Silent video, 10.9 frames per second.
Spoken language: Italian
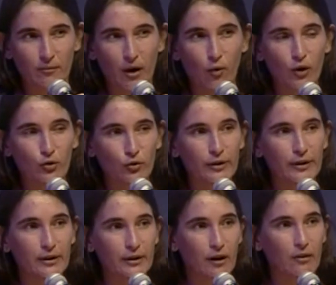ma quando
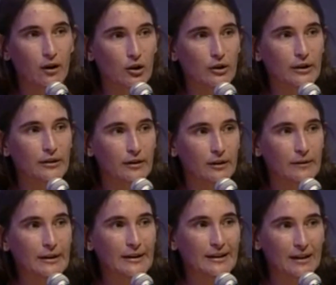desidera qualcosa di
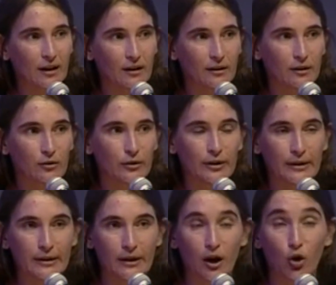veramente grande lo
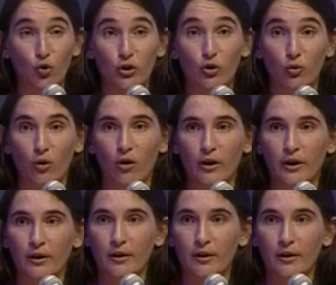desidera con il cuore.